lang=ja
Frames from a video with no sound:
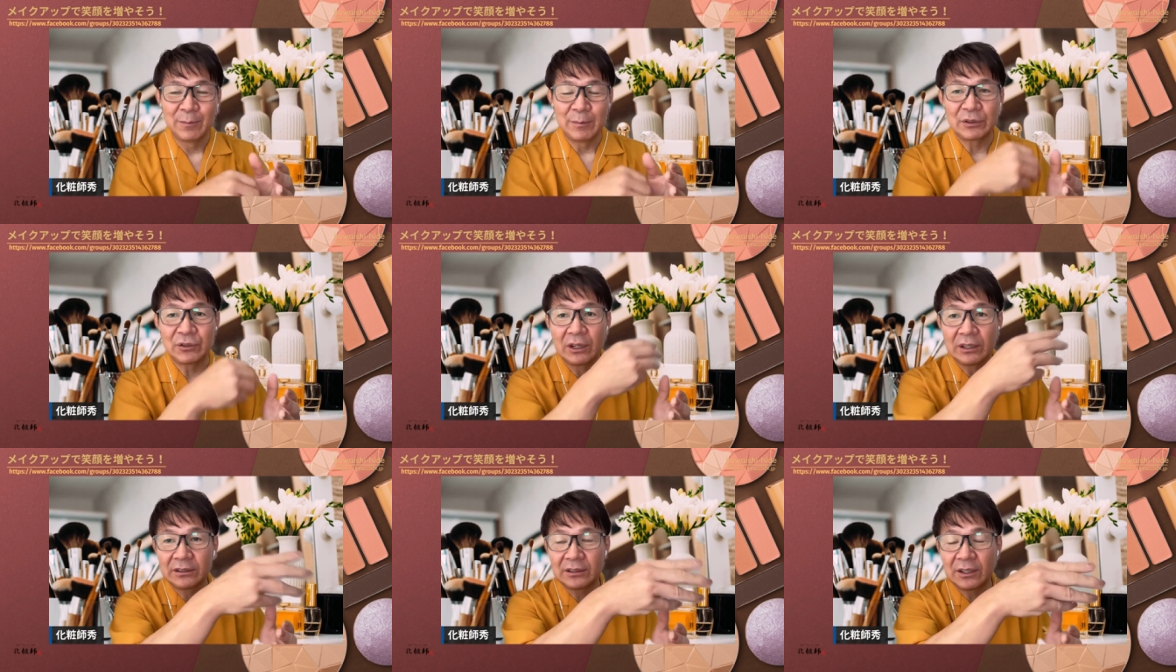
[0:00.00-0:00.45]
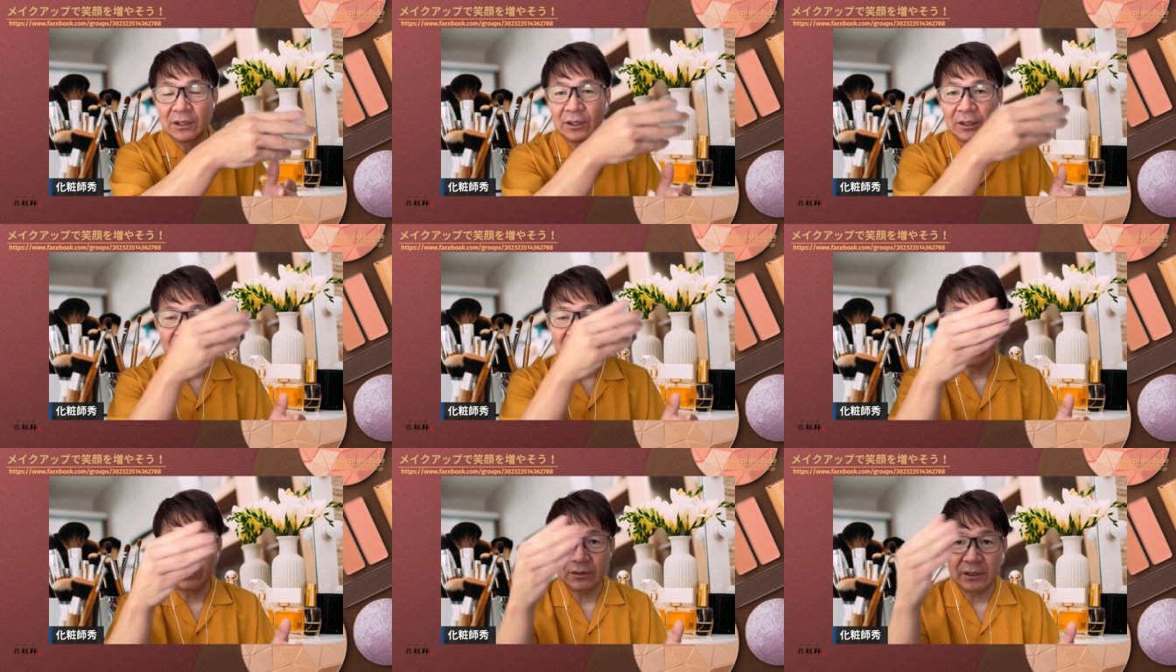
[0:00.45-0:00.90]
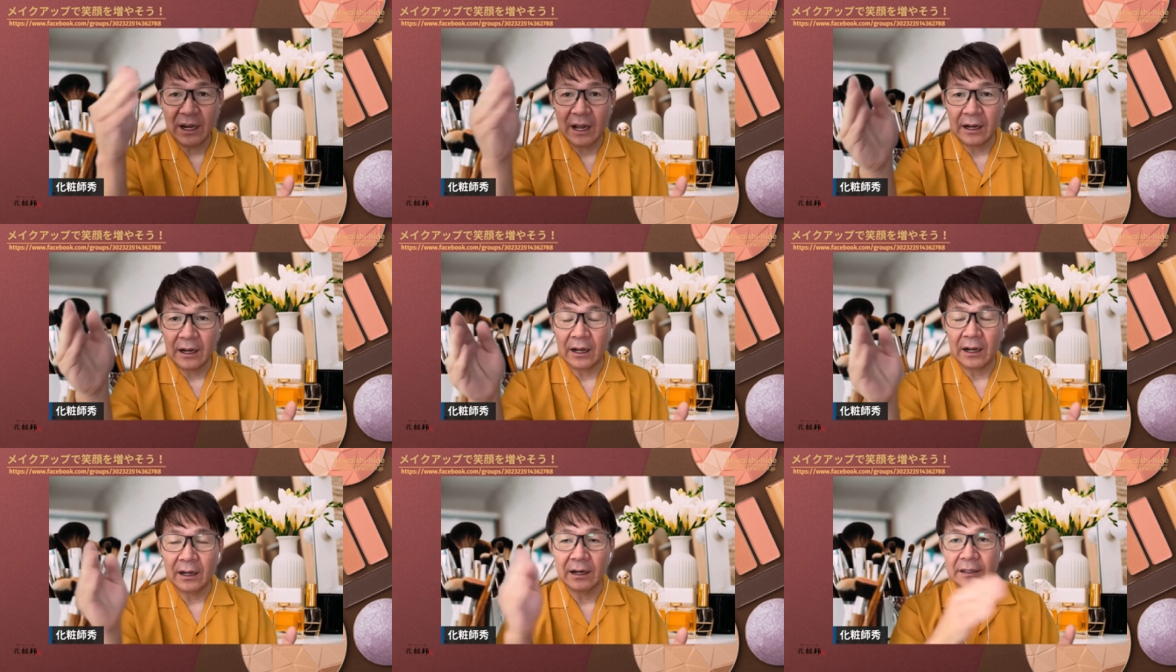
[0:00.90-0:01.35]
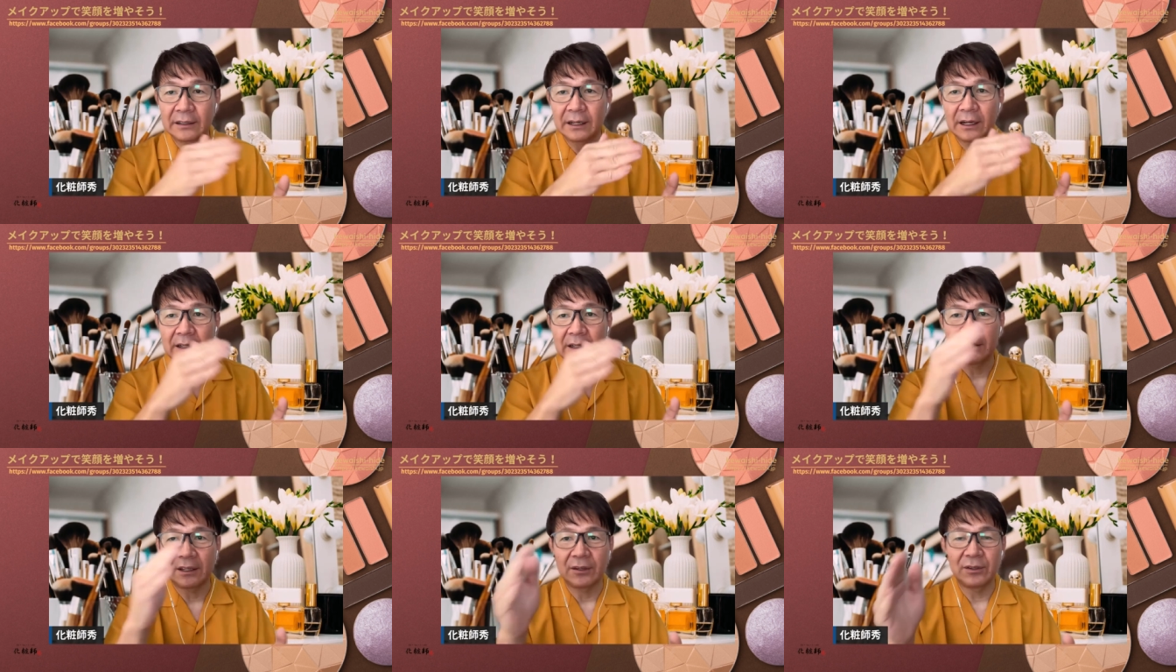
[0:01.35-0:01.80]
そうやっていろんな
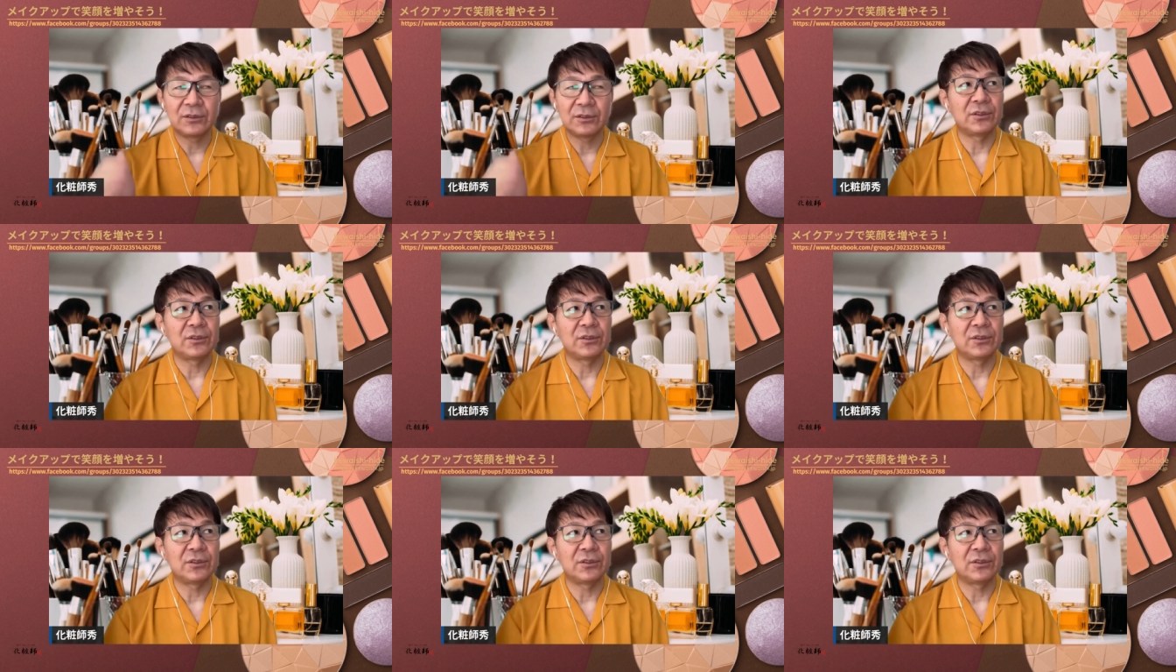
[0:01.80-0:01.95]
方々の